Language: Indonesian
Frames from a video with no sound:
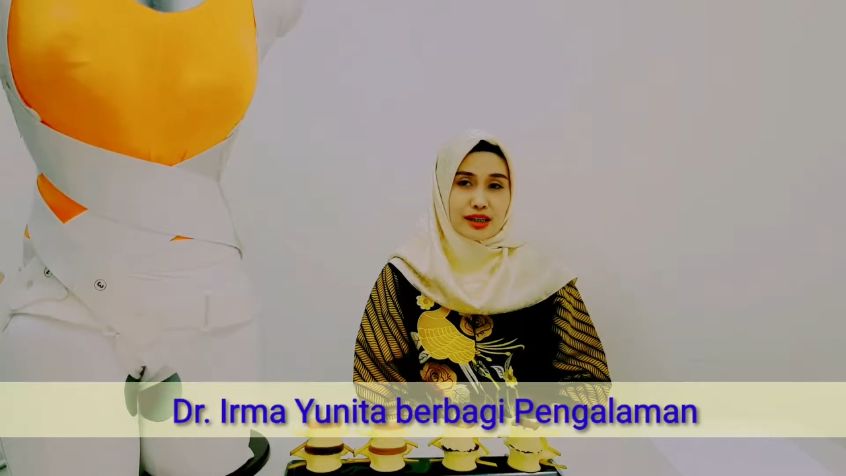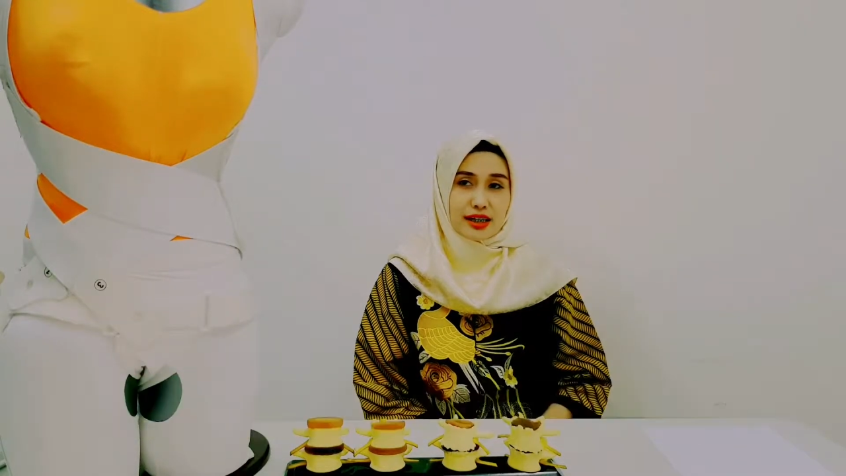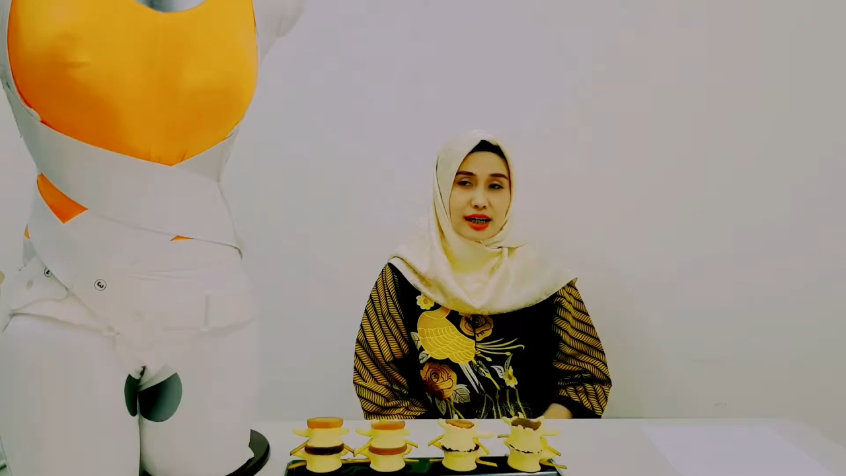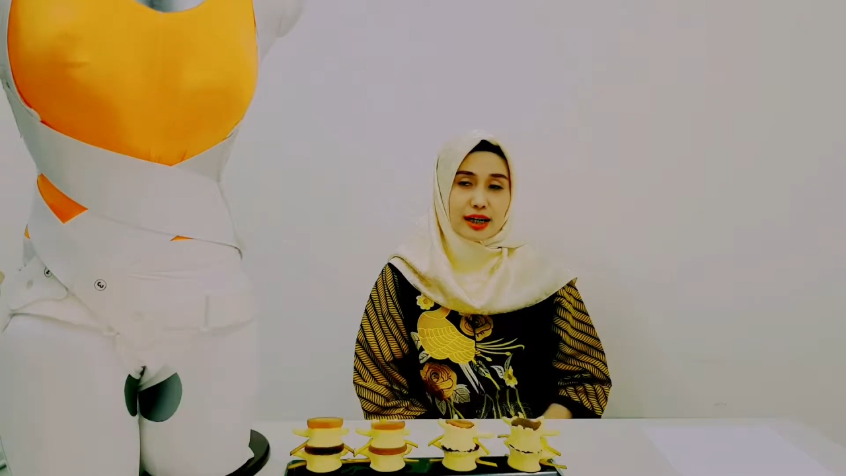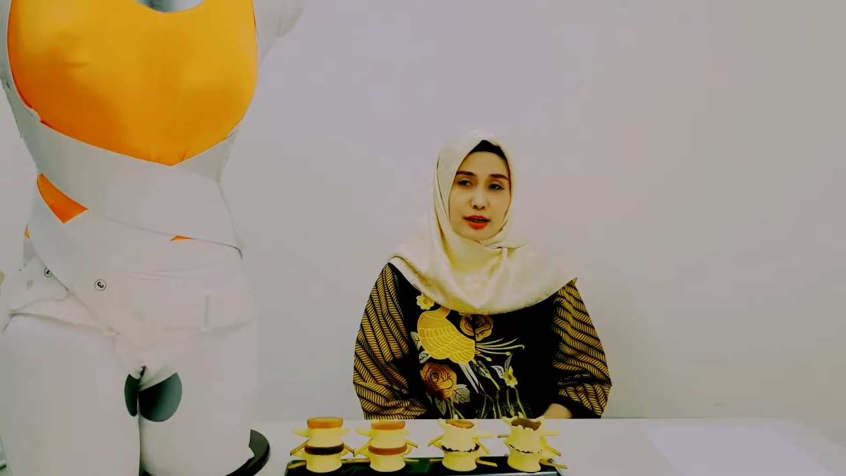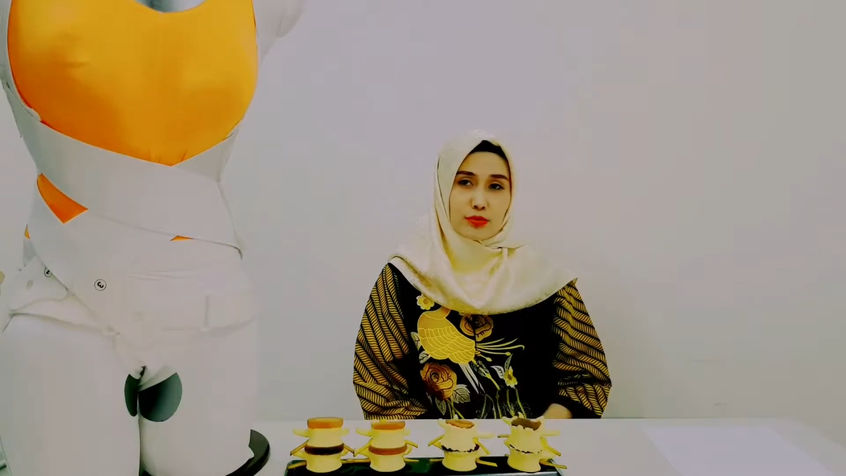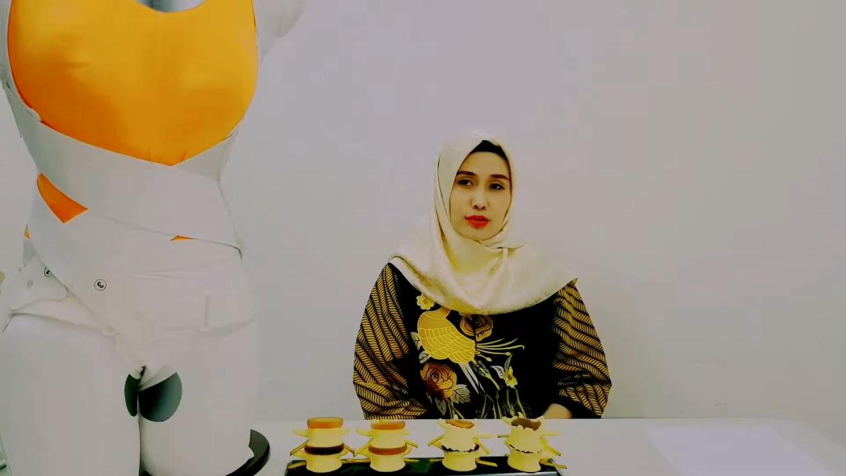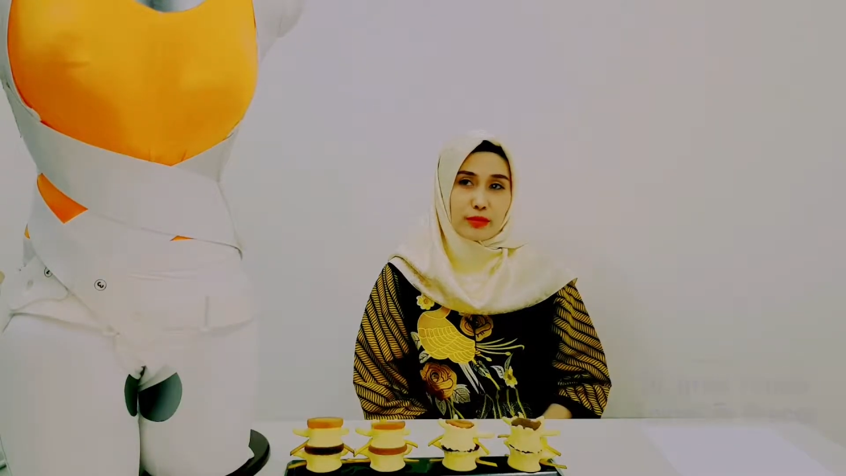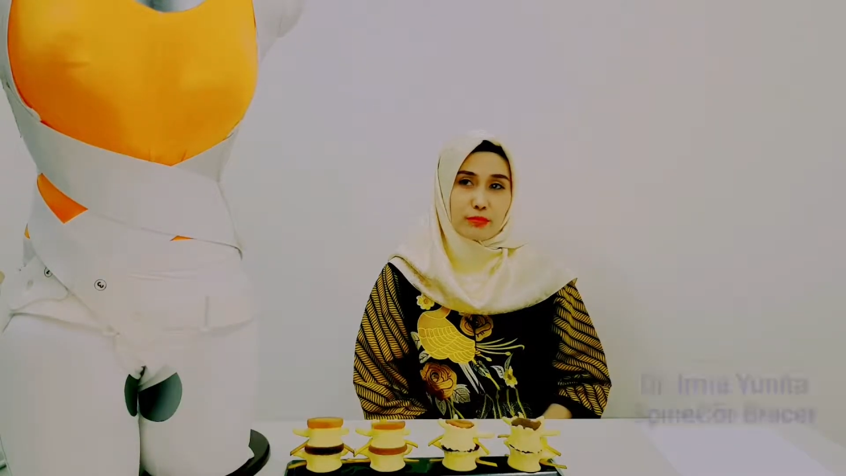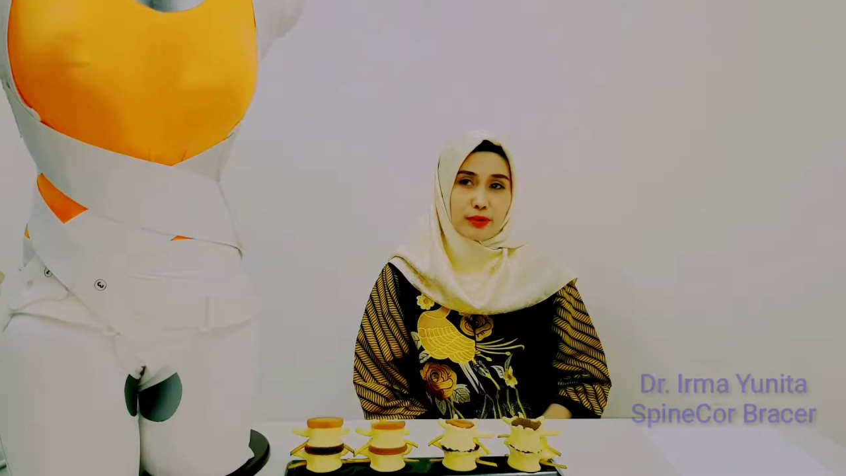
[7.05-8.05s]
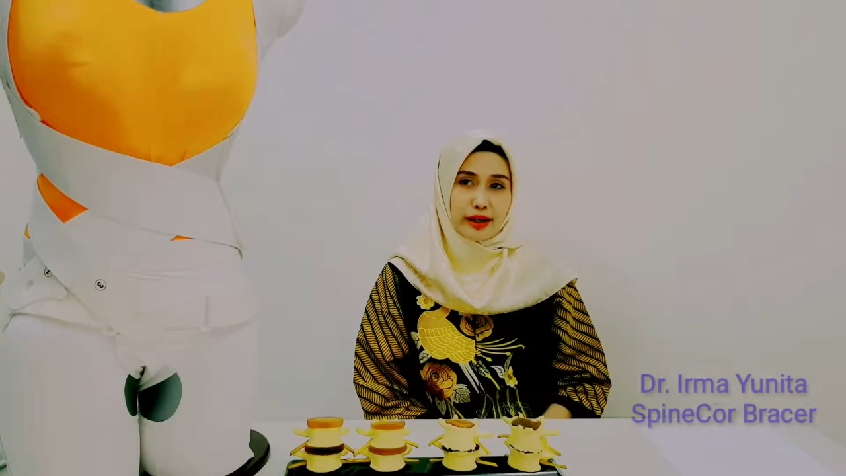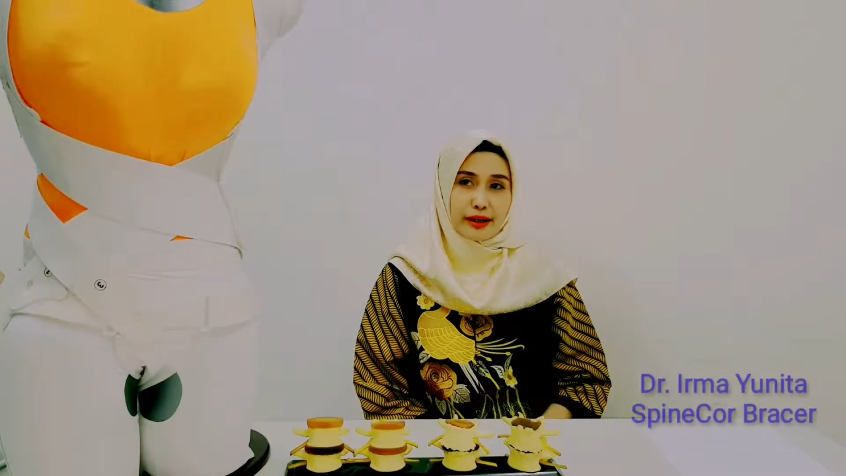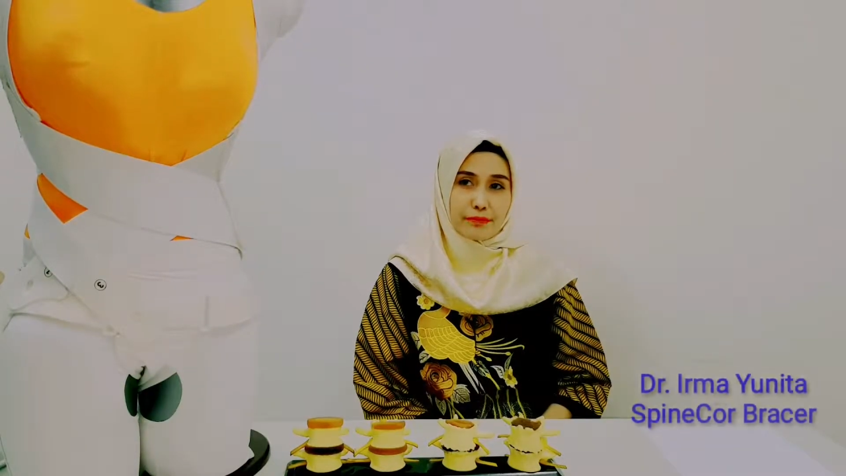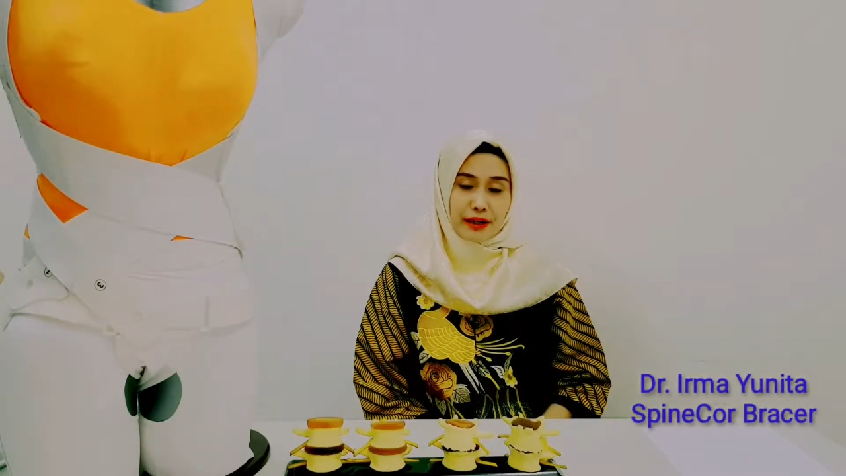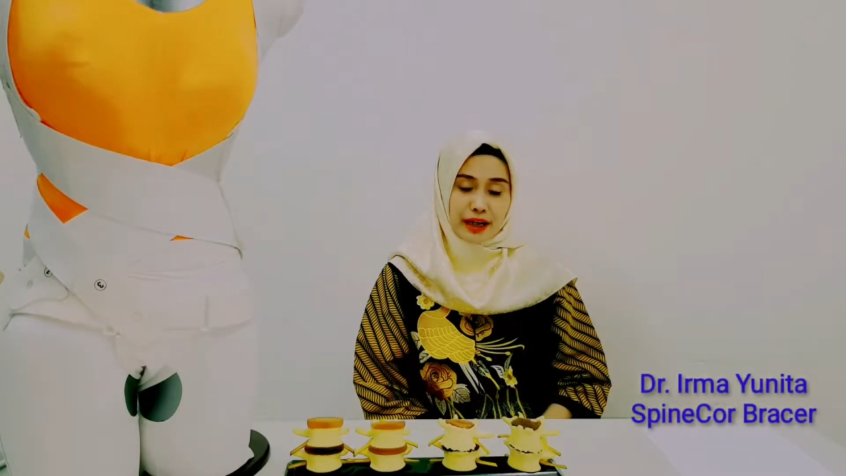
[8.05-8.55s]
saya sudah
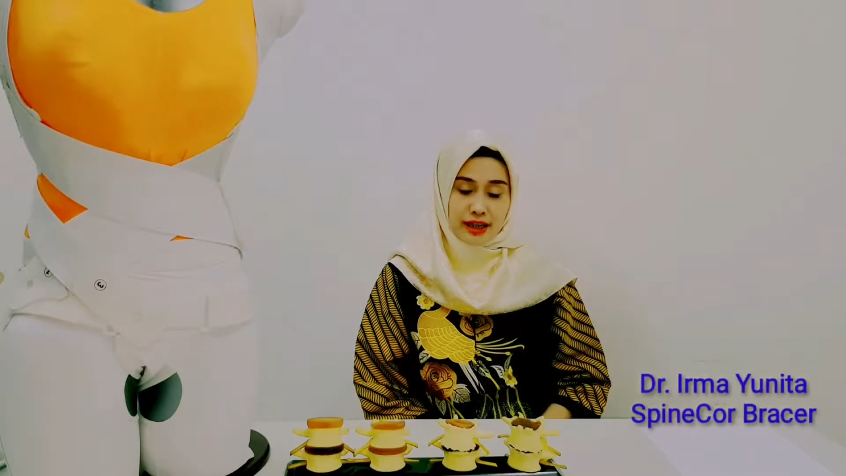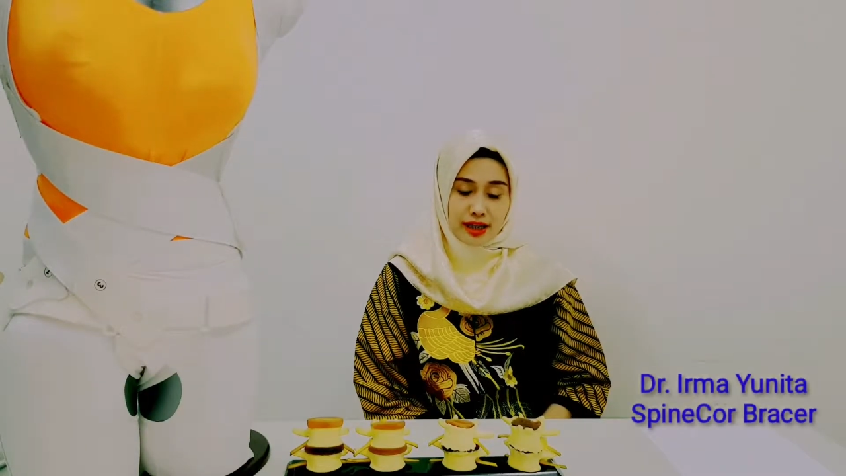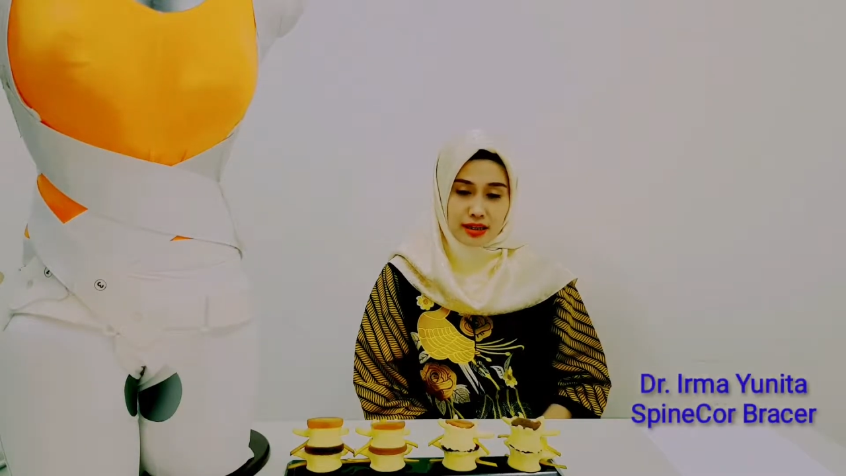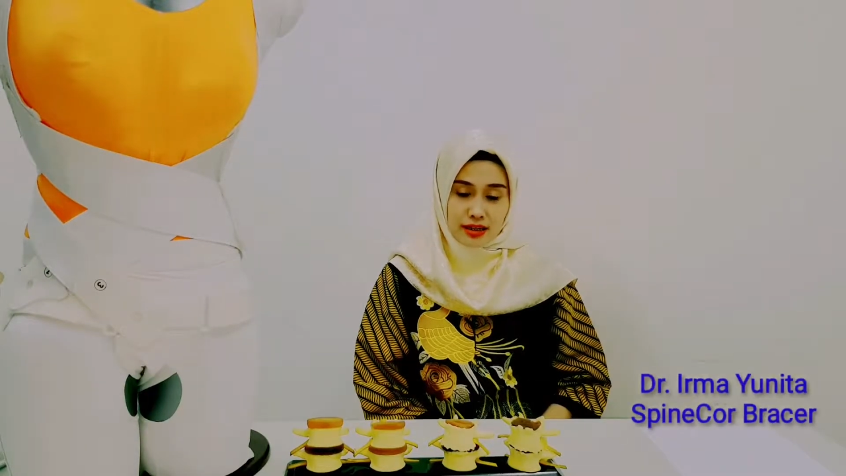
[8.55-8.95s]
mulai praktek